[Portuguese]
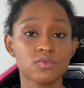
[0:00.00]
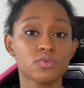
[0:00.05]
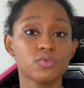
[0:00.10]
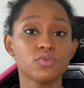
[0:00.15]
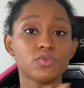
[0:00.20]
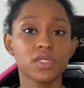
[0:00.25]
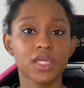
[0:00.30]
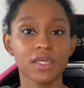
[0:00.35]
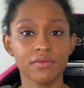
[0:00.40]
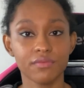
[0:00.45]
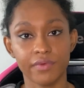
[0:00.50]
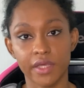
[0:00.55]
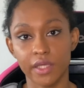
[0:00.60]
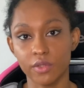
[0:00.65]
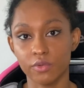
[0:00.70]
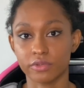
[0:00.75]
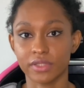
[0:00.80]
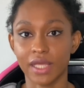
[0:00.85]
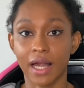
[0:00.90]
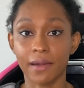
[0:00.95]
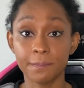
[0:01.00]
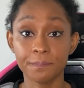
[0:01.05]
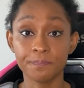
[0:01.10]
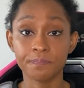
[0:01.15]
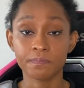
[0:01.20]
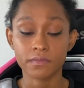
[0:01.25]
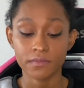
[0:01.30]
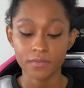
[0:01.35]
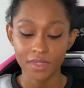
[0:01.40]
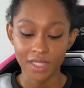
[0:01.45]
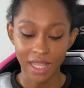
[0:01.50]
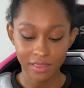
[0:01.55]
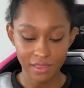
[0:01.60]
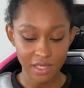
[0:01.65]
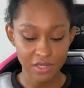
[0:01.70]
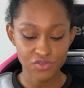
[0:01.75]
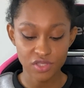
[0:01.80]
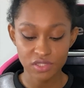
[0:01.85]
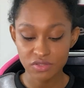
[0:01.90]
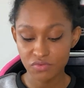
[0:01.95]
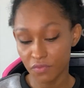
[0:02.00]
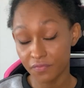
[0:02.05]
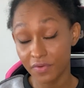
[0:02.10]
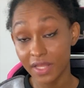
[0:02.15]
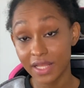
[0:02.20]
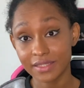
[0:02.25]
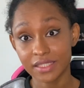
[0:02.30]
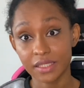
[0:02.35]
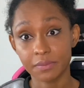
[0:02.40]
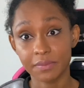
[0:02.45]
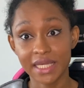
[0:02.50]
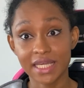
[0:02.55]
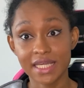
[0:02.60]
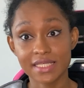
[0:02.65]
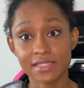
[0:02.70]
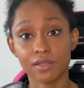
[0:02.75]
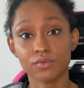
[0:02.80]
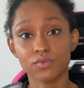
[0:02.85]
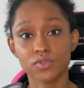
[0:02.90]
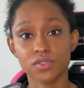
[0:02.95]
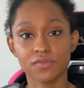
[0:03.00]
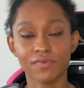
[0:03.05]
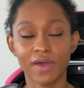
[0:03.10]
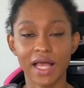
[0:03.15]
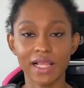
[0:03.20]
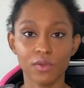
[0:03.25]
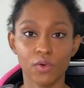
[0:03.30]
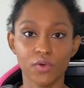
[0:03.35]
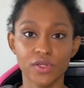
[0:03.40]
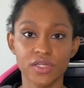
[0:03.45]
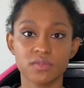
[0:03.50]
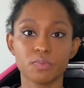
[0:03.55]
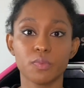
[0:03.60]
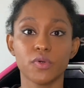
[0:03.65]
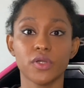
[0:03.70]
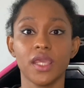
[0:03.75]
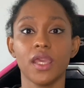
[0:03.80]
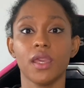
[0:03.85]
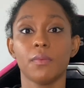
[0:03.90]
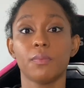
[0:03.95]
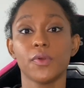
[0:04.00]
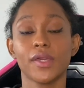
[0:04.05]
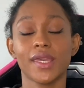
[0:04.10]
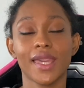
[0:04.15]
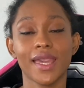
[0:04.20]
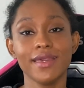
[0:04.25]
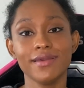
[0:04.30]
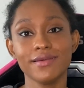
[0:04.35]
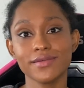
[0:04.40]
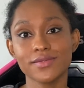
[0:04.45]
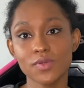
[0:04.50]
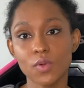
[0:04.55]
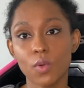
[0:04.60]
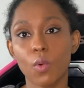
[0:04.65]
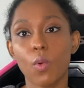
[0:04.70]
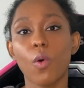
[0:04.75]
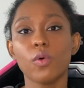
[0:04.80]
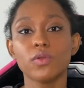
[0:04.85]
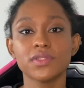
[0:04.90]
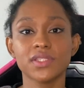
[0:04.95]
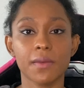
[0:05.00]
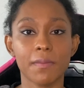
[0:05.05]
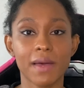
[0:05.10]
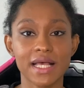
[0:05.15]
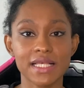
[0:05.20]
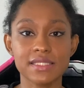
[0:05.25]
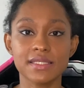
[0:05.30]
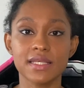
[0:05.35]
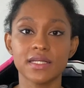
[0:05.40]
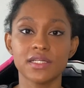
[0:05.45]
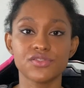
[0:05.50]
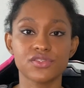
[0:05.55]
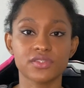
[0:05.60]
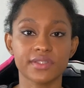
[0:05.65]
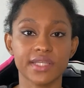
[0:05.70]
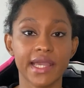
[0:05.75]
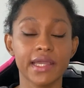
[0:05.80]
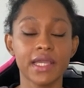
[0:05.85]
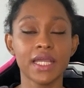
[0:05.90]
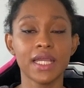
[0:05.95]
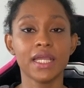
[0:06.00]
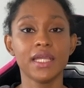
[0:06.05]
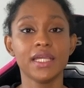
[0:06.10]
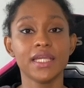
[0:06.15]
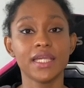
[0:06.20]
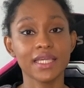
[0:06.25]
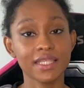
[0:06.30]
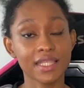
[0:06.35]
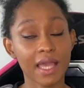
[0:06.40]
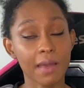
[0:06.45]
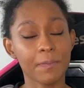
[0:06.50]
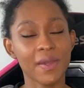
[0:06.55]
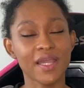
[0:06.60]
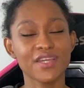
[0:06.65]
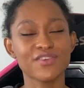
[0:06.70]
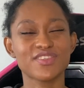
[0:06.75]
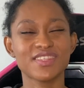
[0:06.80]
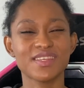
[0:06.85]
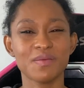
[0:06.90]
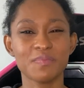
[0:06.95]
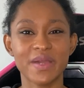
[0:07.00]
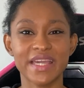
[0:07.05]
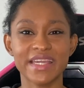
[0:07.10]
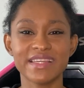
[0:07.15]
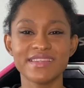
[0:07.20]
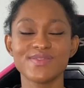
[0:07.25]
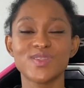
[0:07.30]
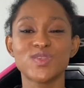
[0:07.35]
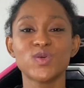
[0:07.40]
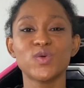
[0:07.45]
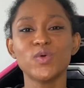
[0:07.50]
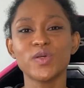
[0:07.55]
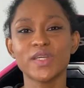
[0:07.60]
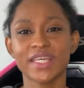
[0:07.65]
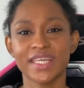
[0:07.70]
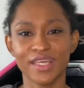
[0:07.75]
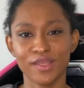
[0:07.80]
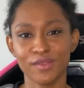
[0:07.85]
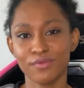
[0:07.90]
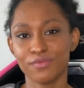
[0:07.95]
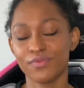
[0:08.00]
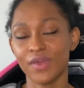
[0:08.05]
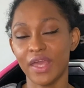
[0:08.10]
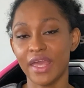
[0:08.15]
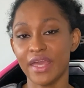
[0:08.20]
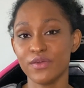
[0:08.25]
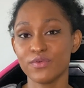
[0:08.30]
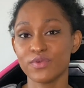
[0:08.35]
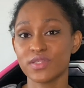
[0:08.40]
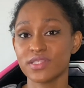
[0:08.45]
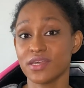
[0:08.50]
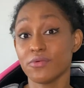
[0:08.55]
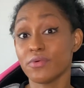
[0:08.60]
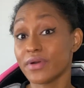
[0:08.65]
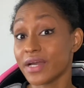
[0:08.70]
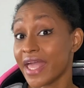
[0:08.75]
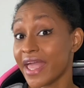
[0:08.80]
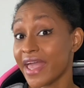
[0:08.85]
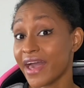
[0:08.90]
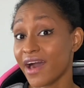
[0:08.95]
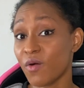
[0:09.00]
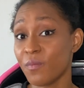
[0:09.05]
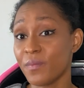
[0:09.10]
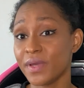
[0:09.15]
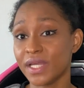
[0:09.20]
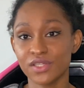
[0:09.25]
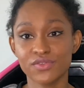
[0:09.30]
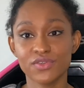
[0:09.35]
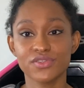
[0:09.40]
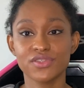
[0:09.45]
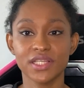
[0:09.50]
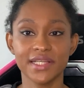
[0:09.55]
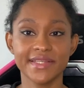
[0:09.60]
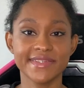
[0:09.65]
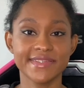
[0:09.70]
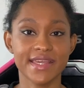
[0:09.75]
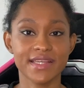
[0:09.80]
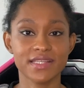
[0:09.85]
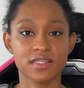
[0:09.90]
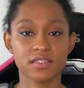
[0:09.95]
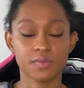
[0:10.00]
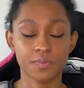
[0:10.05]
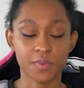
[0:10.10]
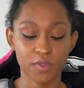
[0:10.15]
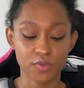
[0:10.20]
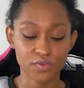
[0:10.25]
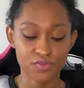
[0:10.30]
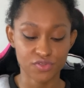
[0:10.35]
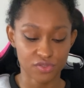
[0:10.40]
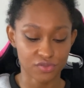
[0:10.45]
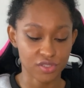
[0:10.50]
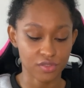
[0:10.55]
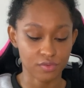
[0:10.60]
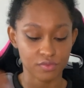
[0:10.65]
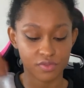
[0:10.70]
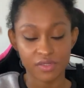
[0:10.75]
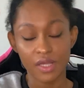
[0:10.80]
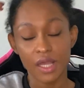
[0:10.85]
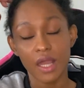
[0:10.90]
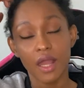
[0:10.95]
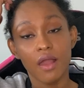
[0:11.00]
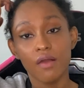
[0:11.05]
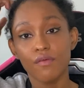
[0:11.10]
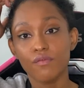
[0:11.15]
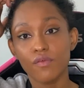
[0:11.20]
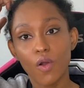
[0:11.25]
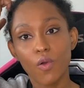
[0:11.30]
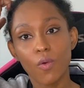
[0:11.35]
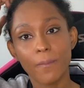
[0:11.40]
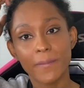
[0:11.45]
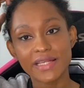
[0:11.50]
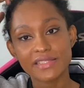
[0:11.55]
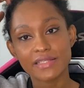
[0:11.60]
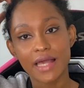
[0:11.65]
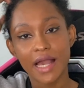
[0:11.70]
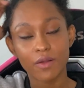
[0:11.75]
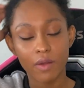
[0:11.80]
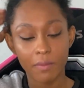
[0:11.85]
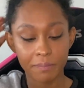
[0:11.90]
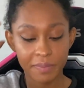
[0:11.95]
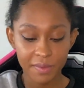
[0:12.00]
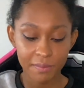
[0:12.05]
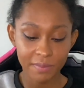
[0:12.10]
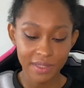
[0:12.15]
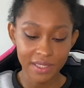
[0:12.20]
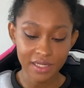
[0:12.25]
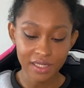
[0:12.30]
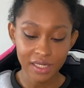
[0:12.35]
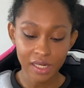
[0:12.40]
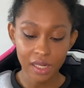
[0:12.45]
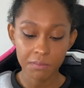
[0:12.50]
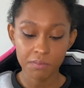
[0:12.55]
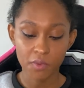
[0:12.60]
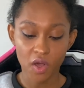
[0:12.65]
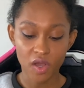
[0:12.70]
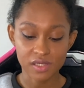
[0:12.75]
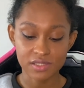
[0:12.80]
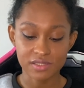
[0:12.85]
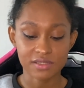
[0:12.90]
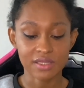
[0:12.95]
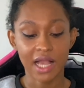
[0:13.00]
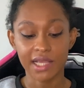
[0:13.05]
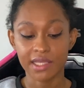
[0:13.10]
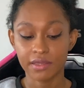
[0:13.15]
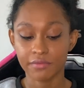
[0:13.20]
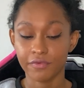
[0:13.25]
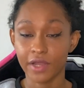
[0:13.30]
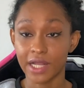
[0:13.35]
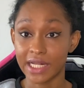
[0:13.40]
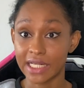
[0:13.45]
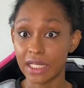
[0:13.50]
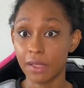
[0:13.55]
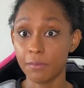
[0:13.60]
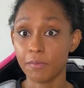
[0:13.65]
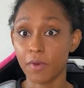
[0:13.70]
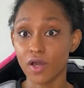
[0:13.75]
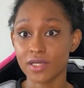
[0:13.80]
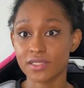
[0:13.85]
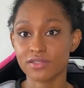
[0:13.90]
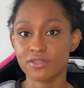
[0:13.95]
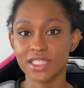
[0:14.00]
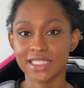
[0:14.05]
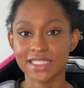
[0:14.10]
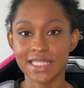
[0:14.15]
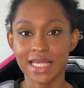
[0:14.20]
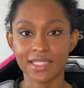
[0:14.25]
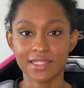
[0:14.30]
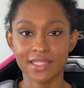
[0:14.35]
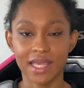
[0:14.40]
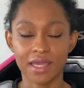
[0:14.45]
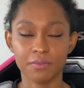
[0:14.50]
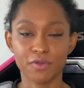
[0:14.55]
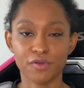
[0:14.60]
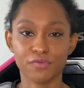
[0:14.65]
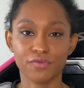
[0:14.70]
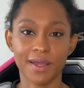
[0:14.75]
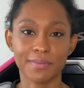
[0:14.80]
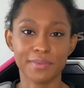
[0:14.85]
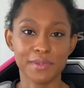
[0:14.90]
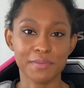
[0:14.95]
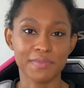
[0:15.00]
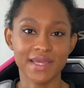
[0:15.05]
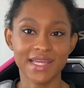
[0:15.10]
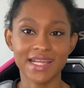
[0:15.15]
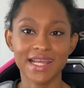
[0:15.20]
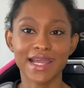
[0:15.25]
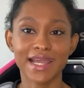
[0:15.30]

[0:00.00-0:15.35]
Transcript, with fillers: tudo que veio, tá? Além disso, vou falar também questão dos valores, por quê? Porque isso conta bastante, né? E depende também do que veio, se eu realmente utilizei esses produtinhos. Vou começar com a primeira Glambox, tá? Que foi a Glambox de setembro, foi a primeira